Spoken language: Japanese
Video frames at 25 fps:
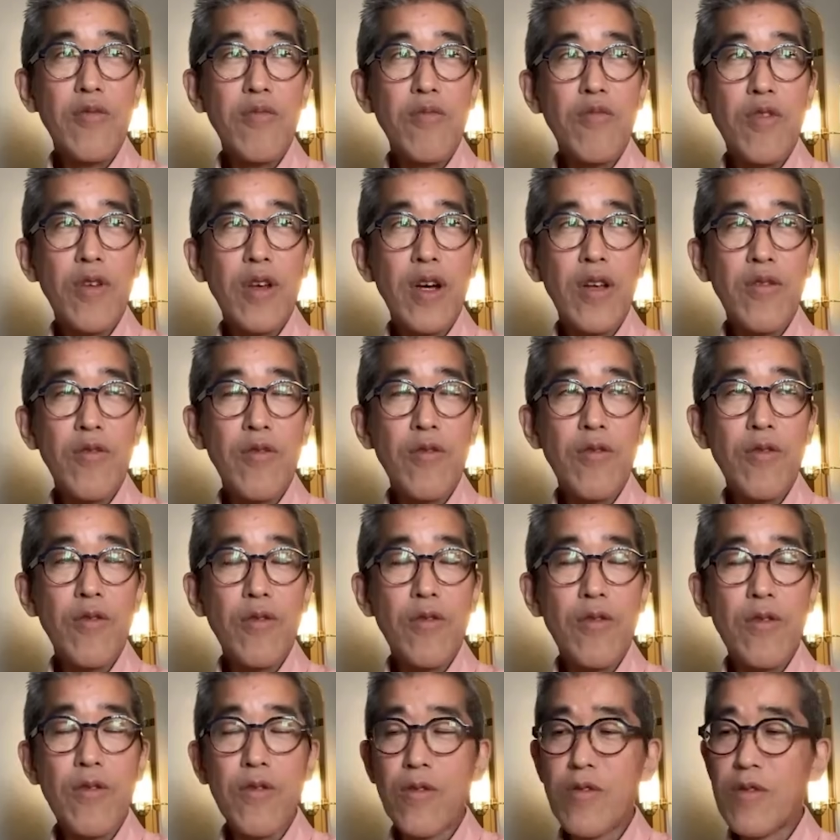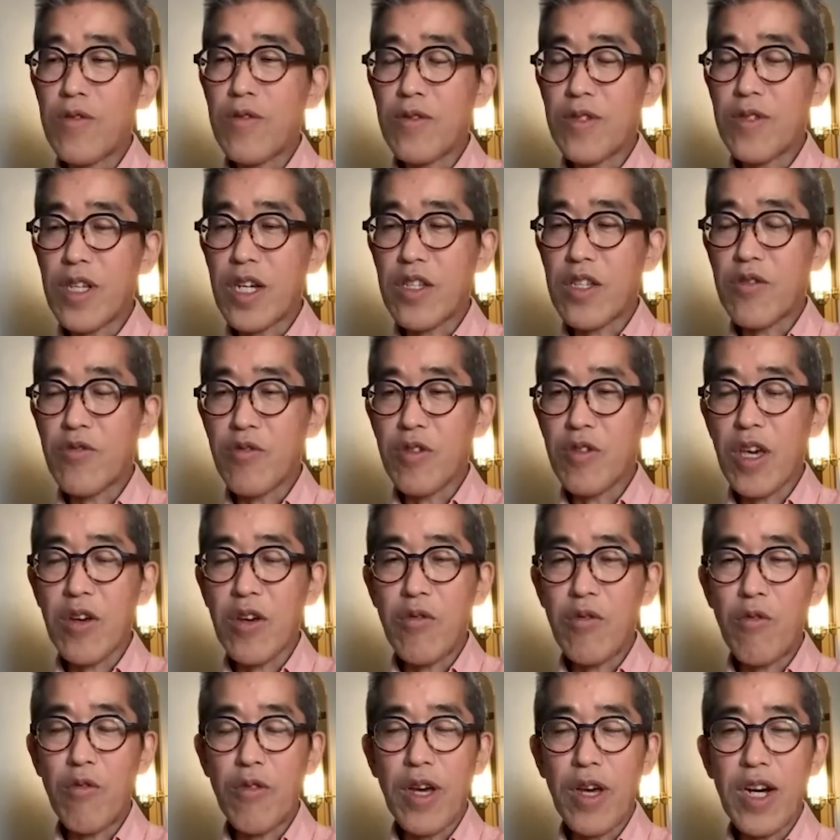原君も雑誌の
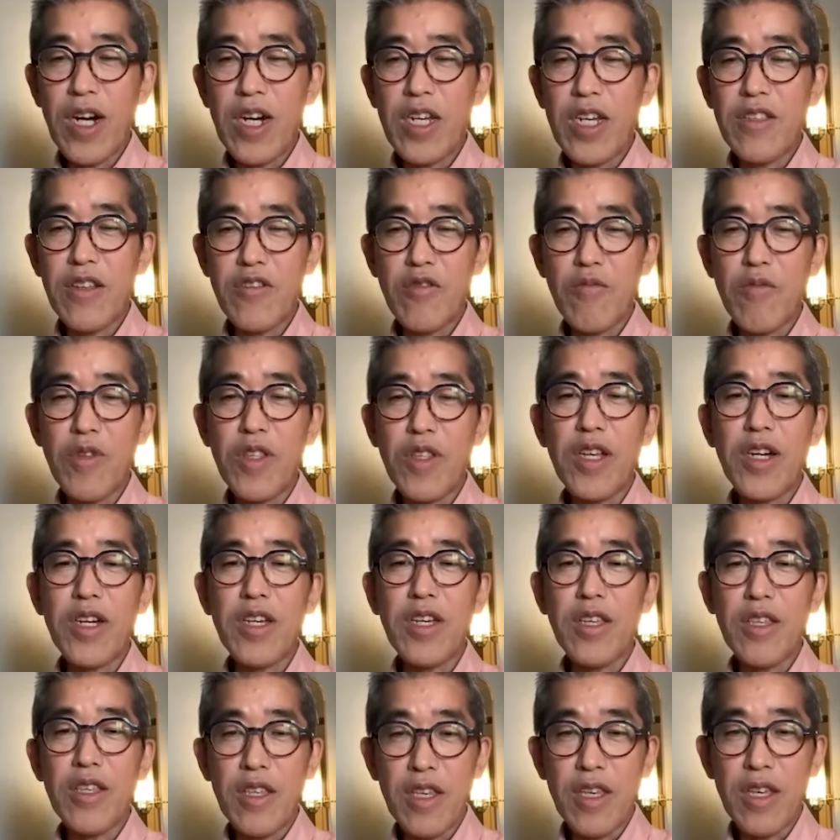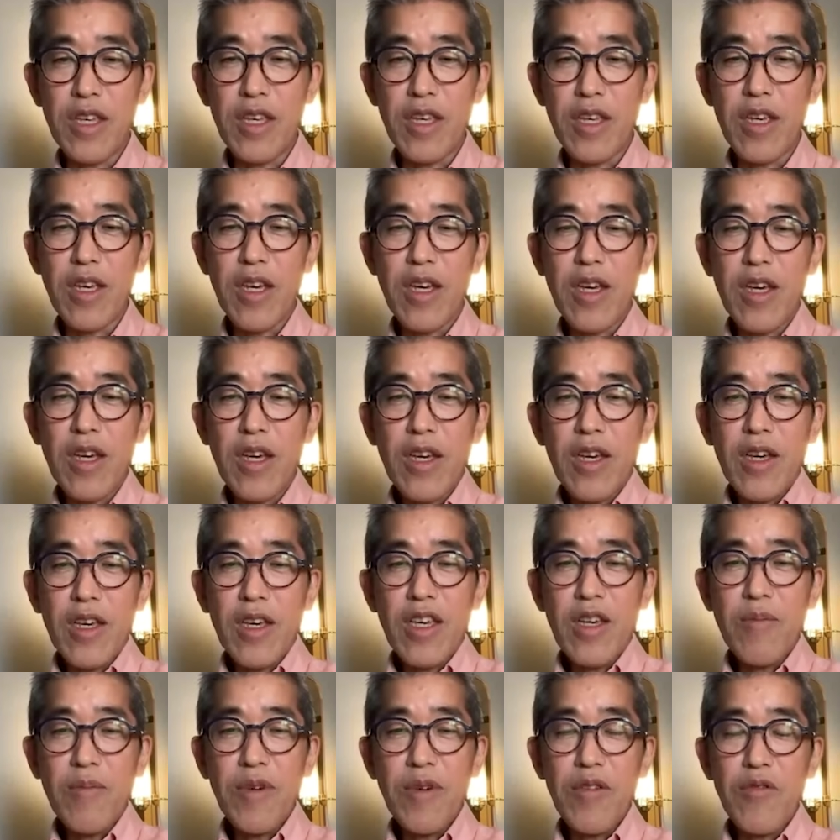原稿で書いてるみたいに、
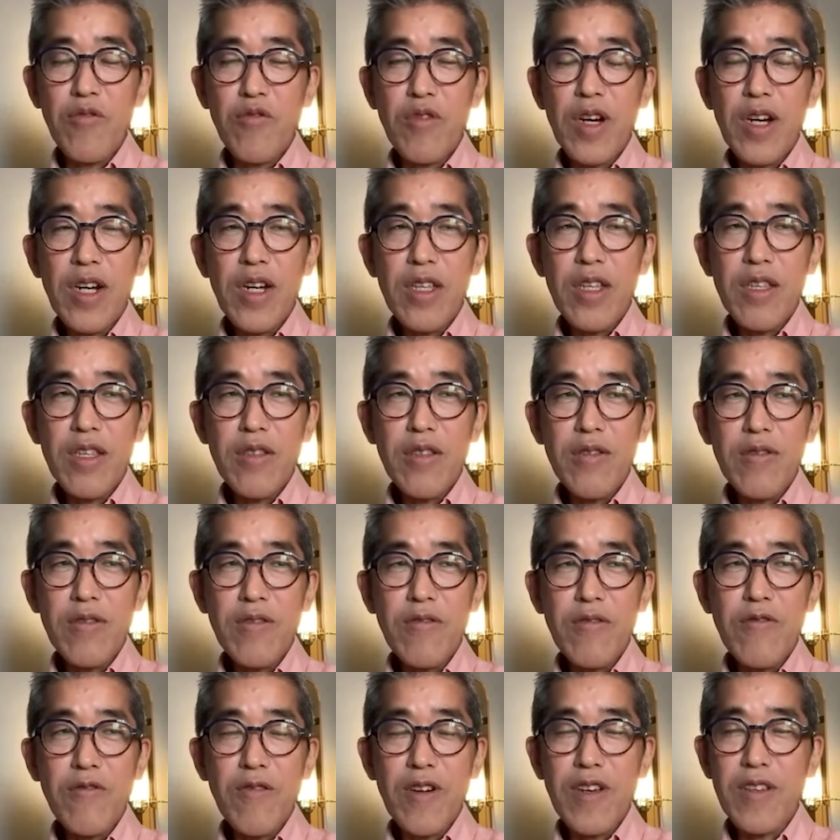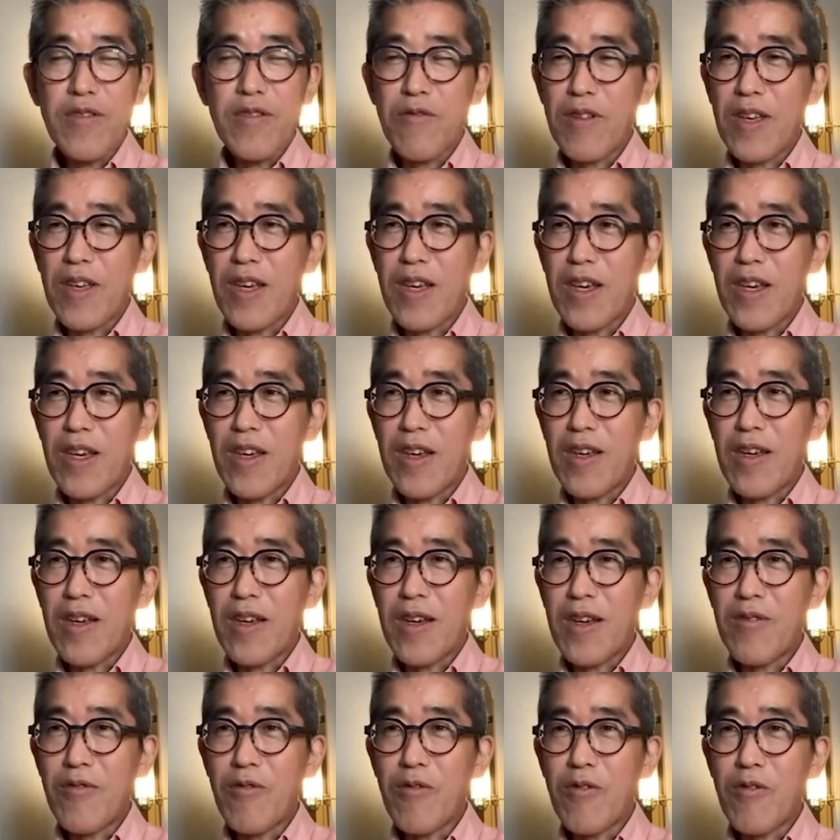やっぱ裏金っていうのは、それ、
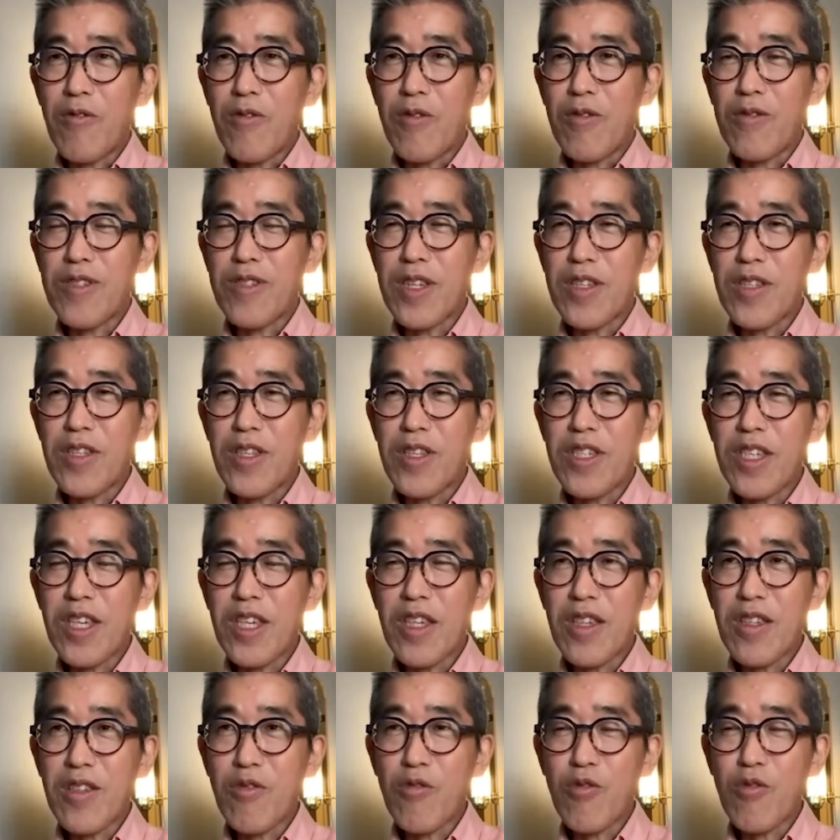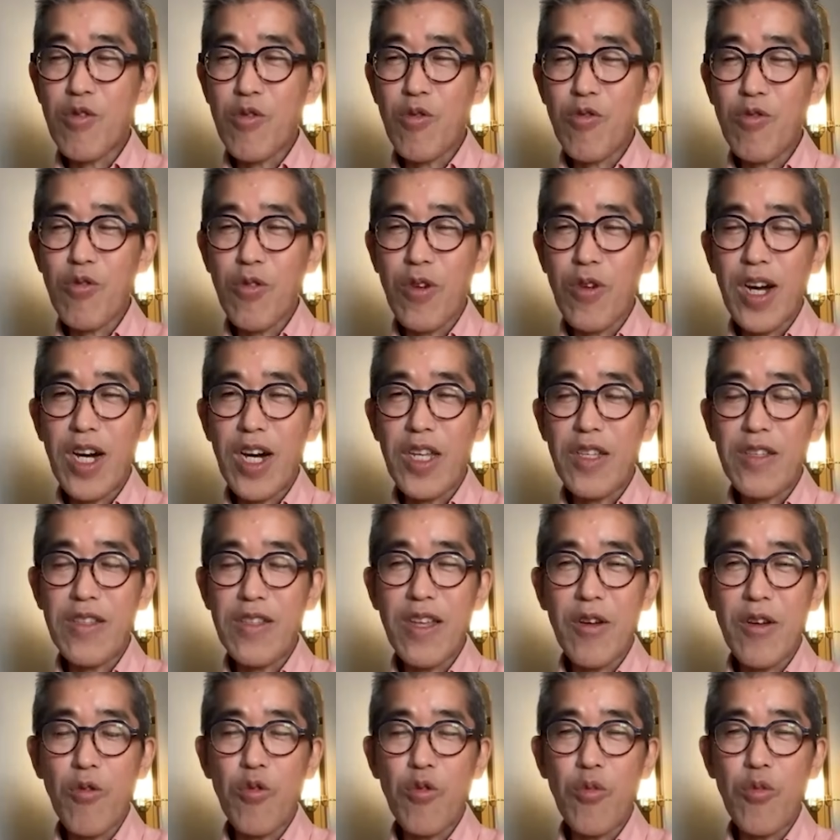政治資金収支報告書に書いて
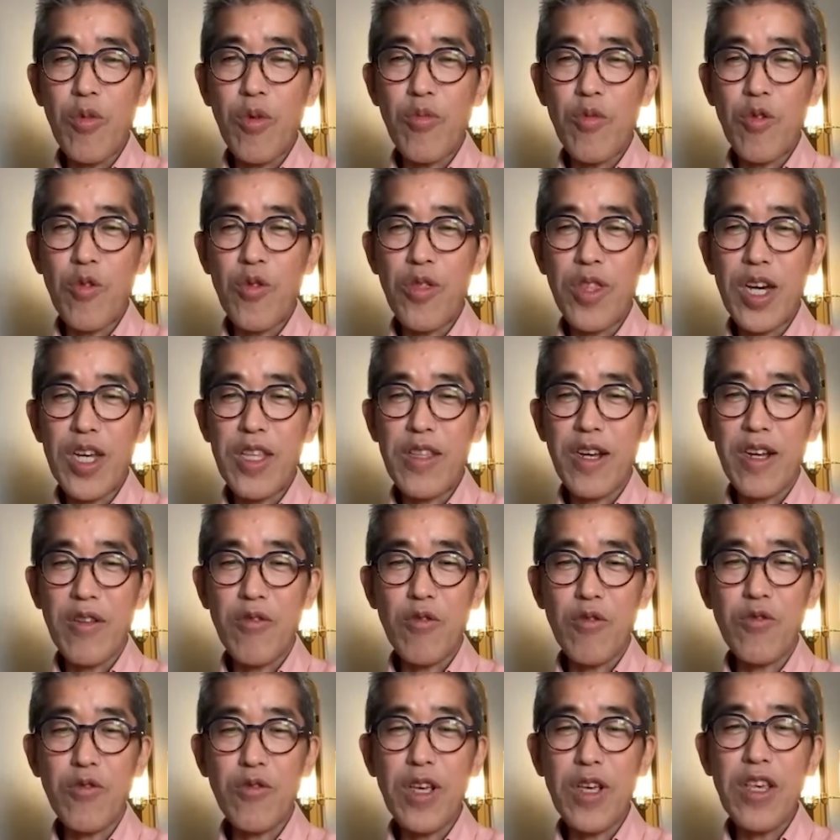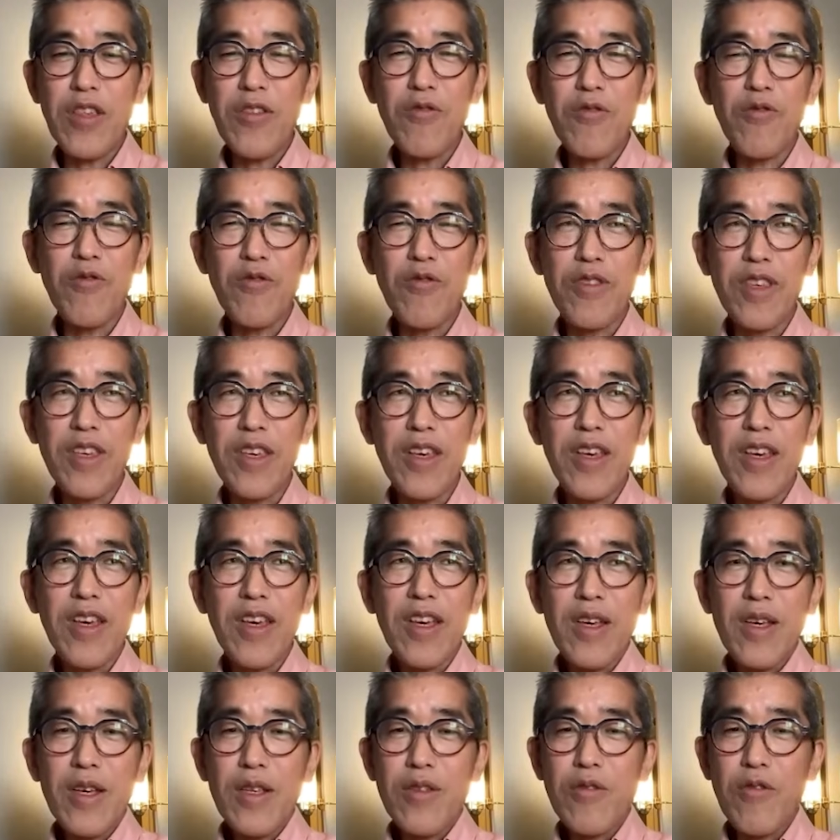ないことも問題だけど、それ以上に、
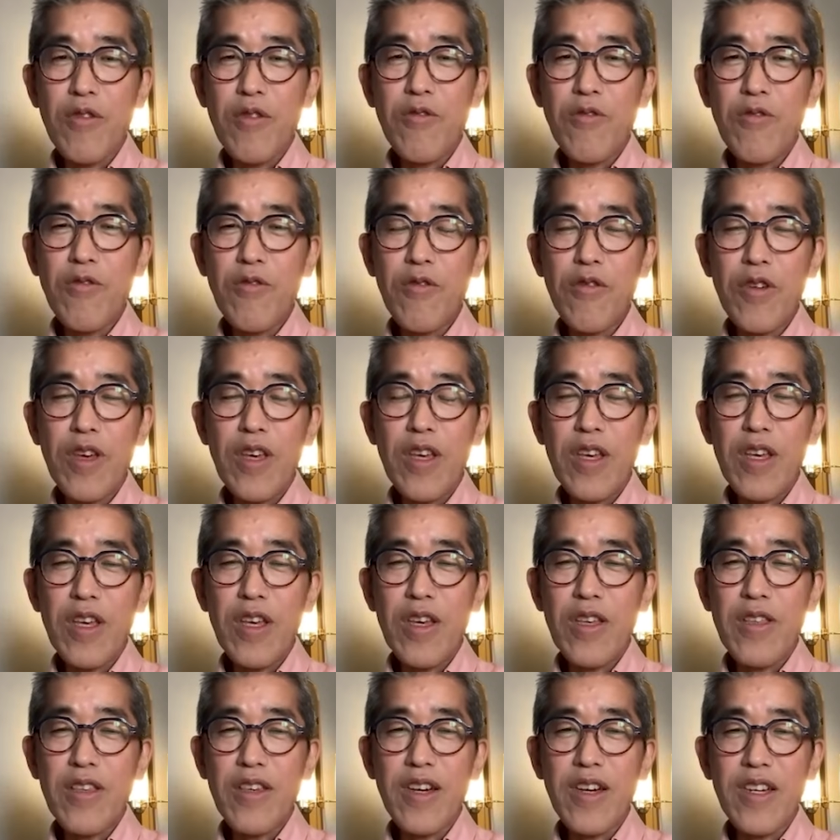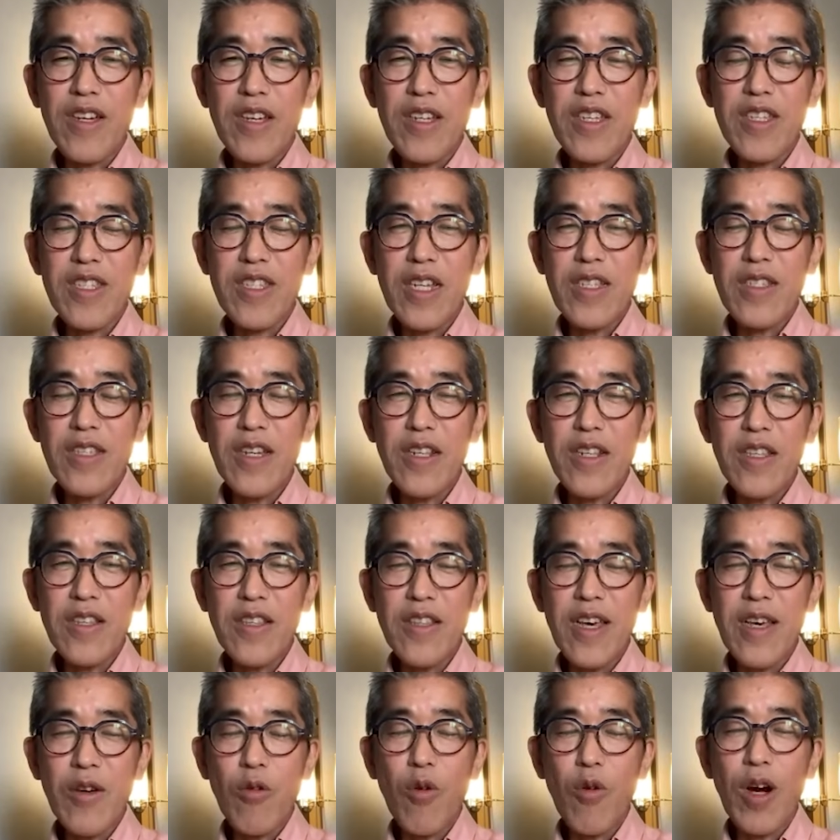それを、じゃあ、記載され
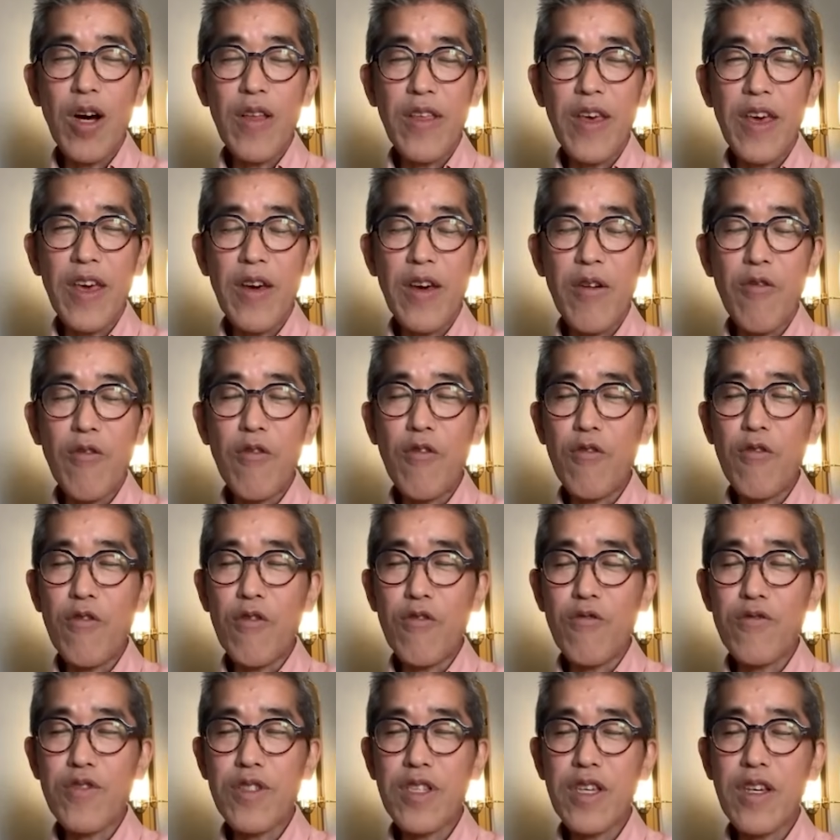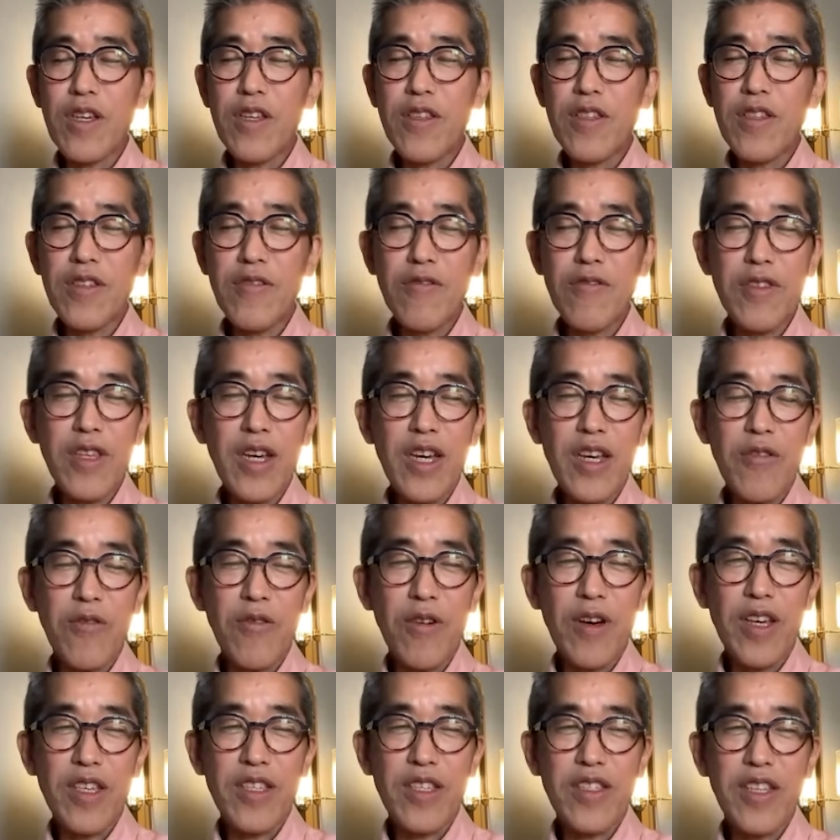てないお金を不正蓄財
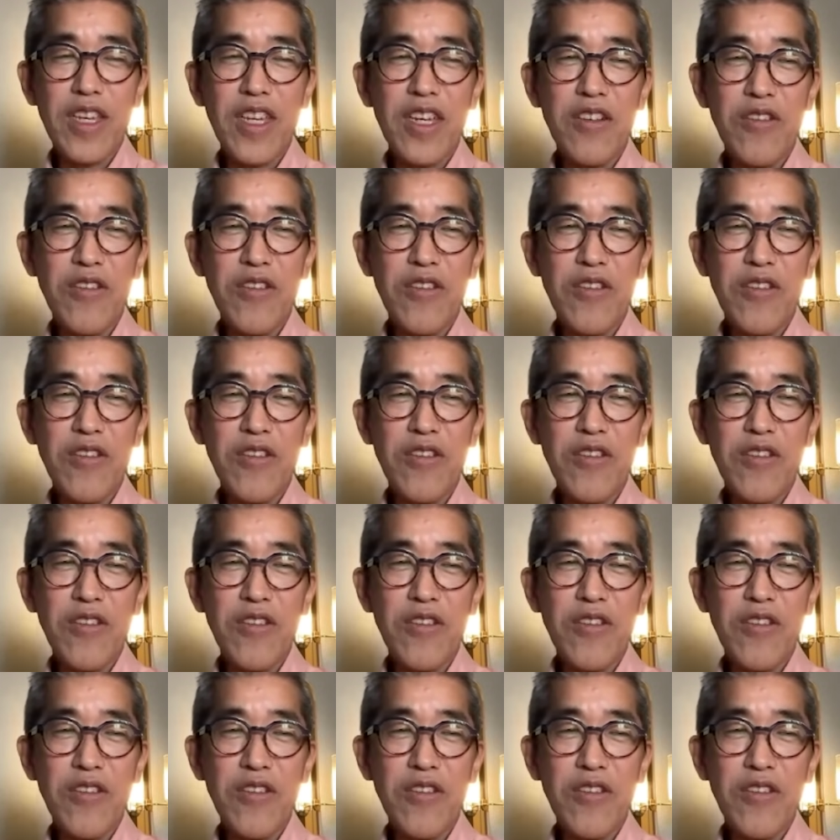とか私